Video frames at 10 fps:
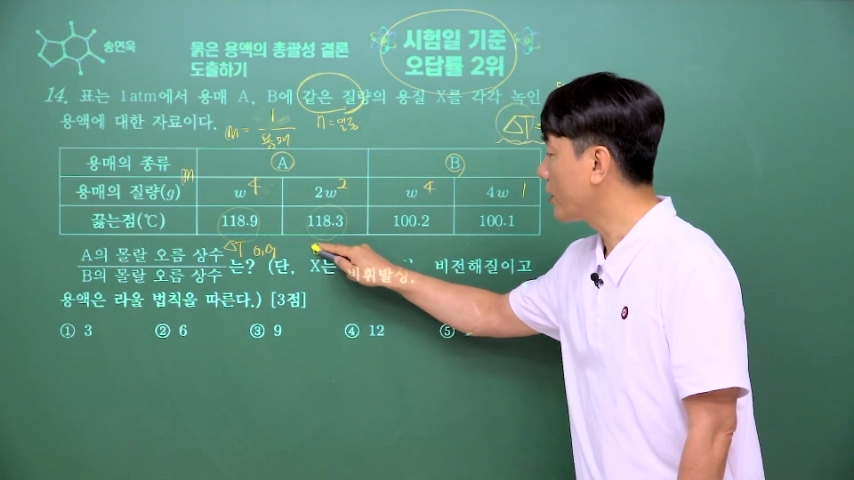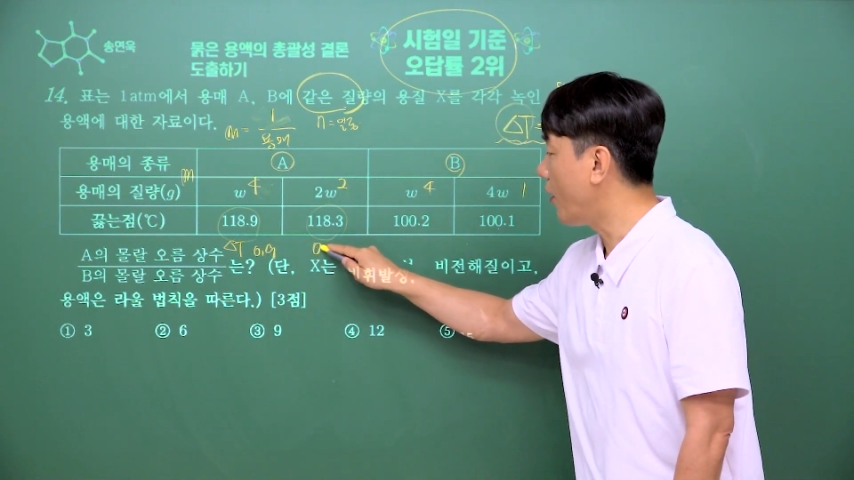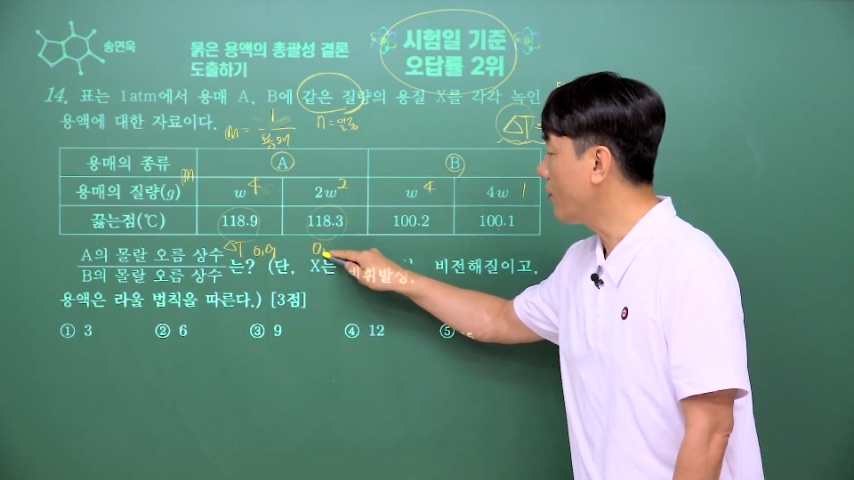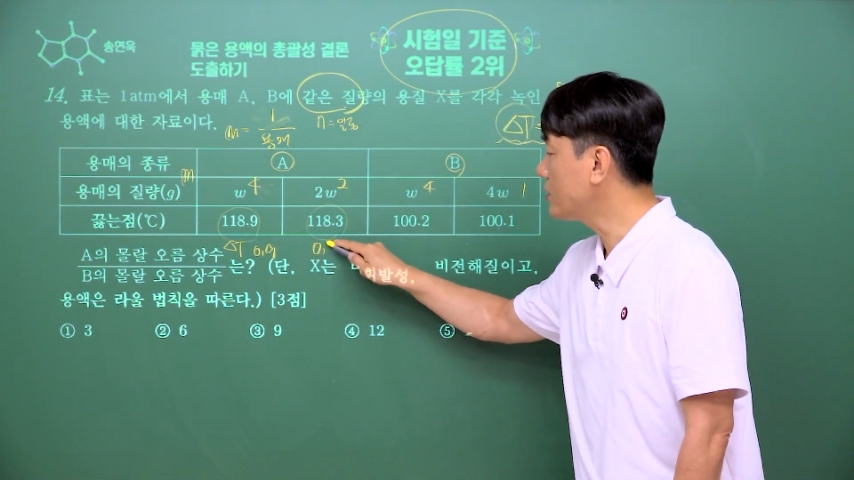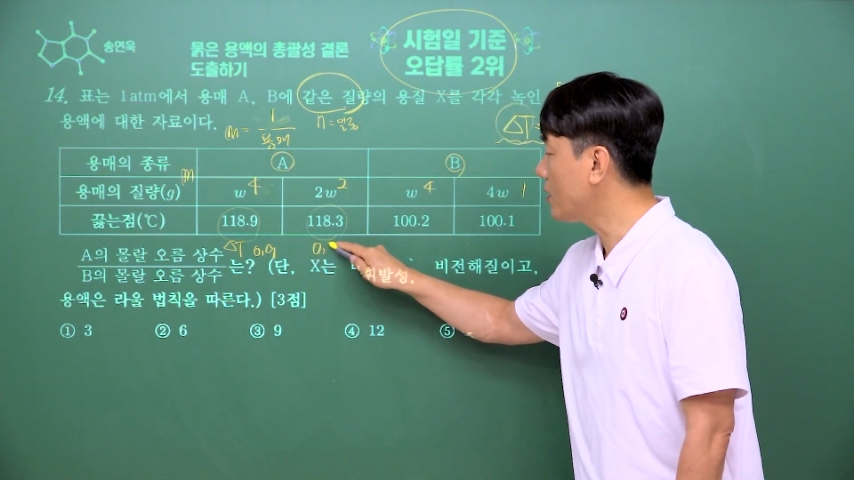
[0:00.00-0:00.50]

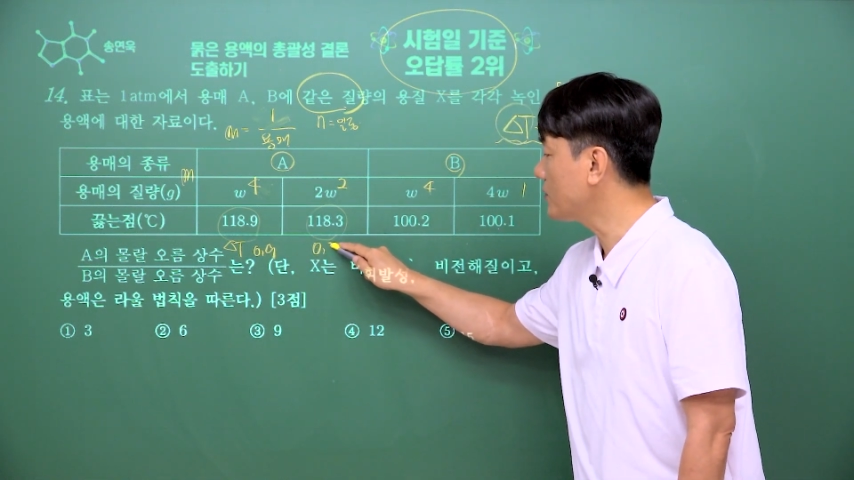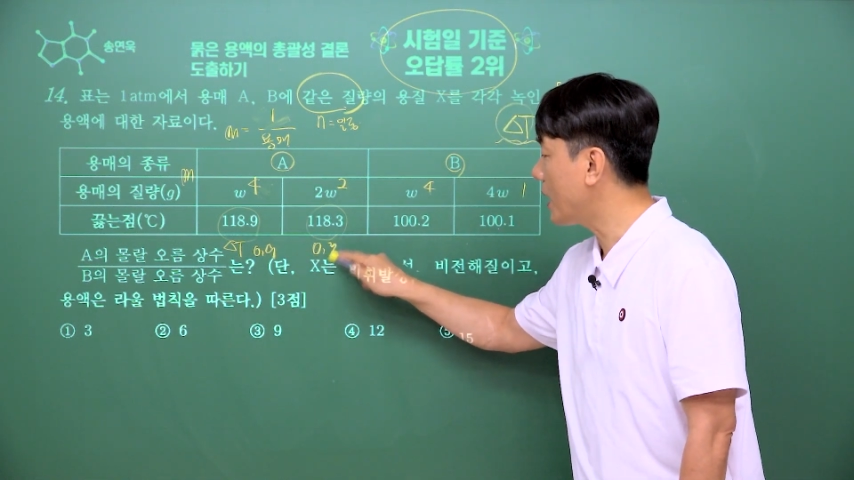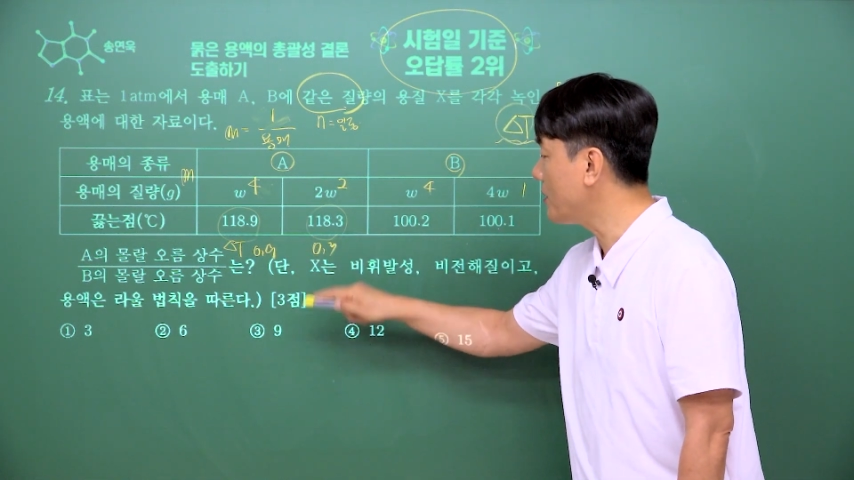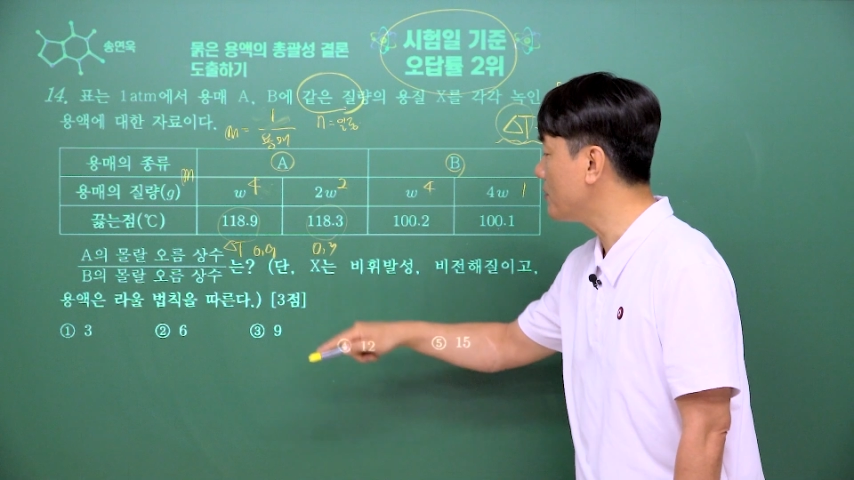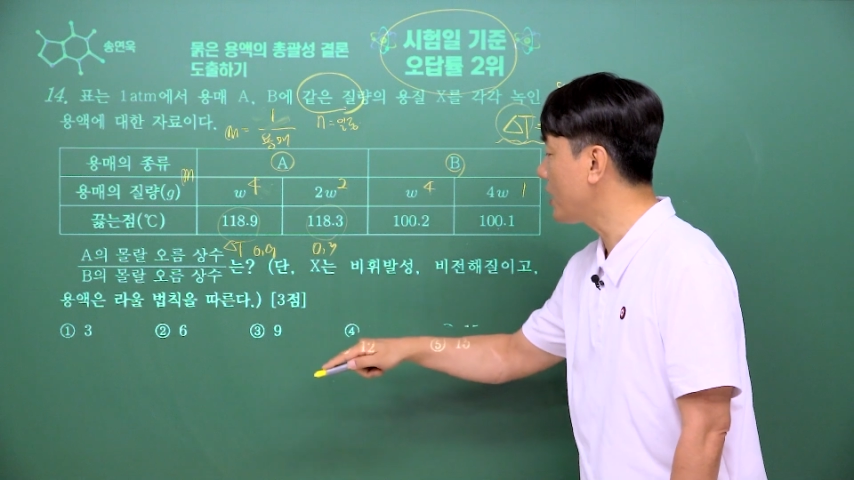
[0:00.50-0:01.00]

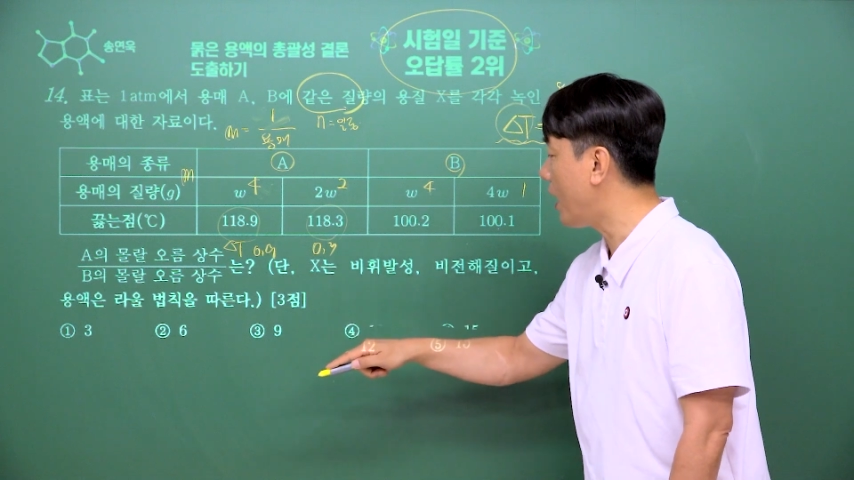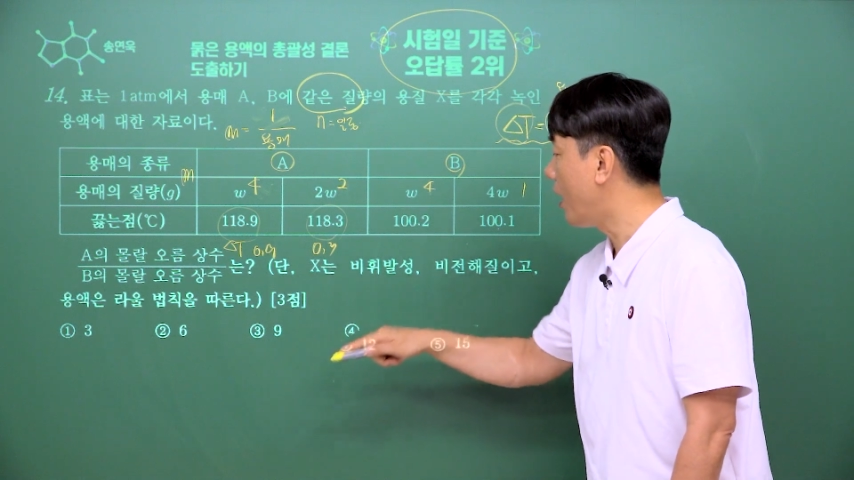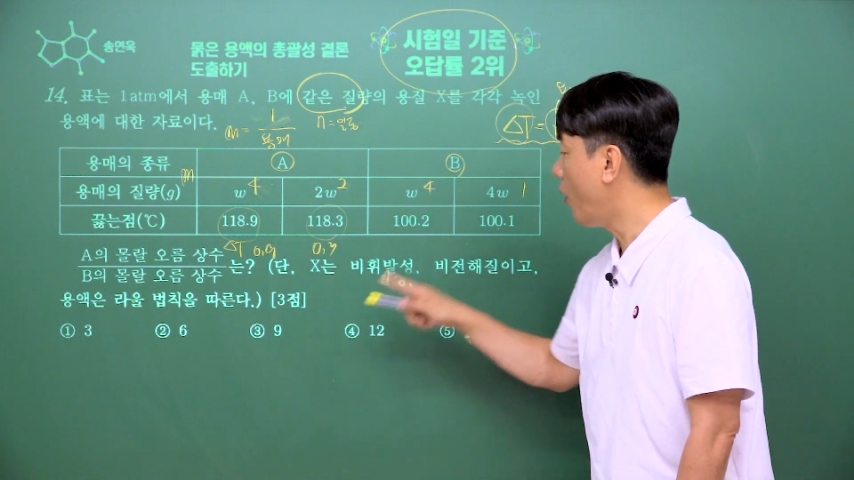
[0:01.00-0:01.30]
0.3입니다.